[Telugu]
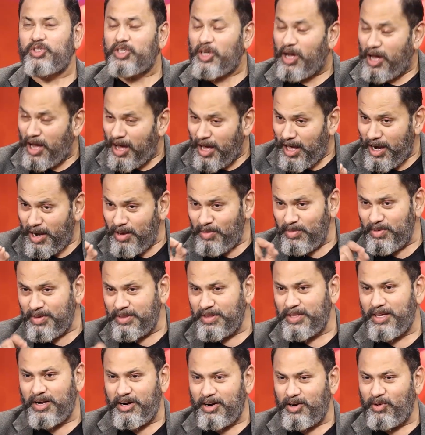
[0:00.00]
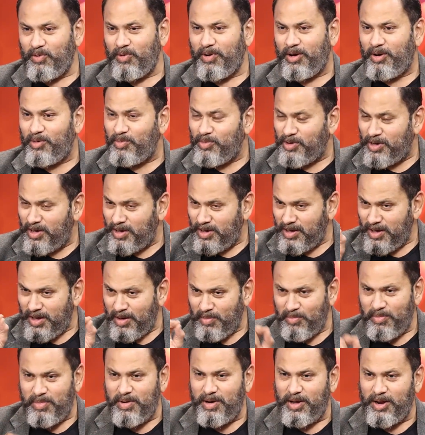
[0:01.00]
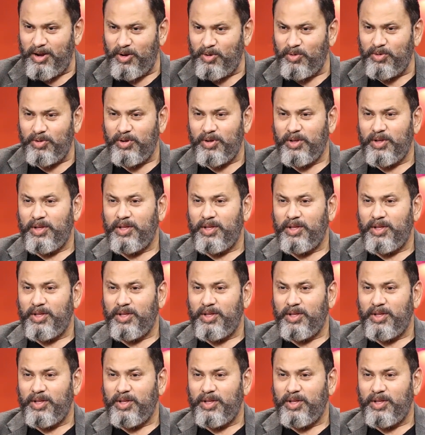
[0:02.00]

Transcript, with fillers: చాలామంది ఆడవాళ్ళు ముఖ్యంగా అమ్మాయిలు